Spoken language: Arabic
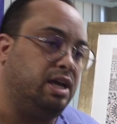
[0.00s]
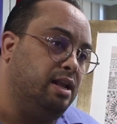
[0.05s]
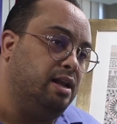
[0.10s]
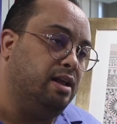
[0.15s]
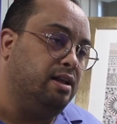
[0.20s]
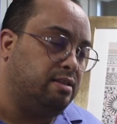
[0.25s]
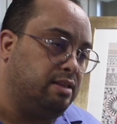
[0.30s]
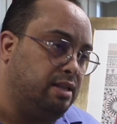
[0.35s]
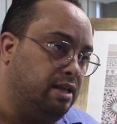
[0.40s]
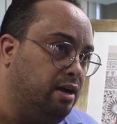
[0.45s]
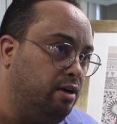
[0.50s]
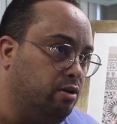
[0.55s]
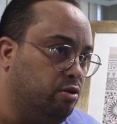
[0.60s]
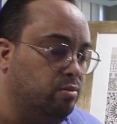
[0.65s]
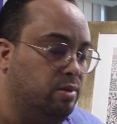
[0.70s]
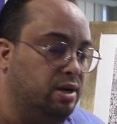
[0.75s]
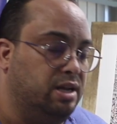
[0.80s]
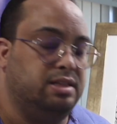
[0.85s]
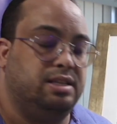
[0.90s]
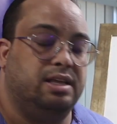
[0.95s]
خلال
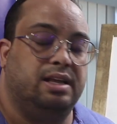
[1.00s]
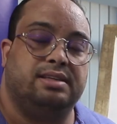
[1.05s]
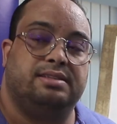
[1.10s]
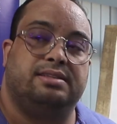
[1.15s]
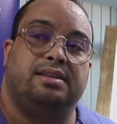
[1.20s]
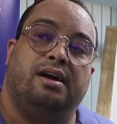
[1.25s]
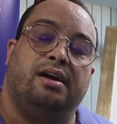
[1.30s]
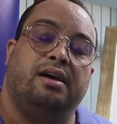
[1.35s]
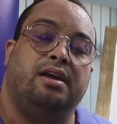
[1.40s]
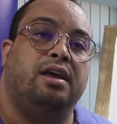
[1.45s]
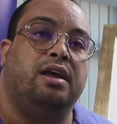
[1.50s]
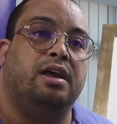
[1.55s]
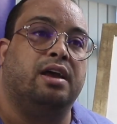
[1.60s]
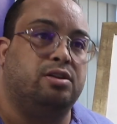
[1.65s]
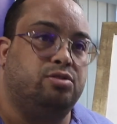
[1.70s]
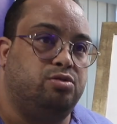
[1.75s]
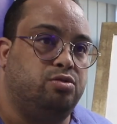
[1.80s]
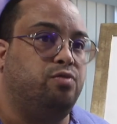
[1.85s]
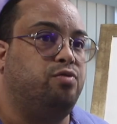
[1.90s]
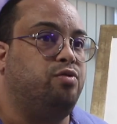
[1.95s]
اطلاعكم على الدراسه
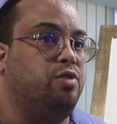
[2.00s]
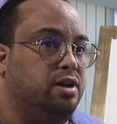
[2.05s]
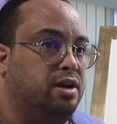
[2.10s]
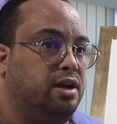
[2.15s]
غنشوفوا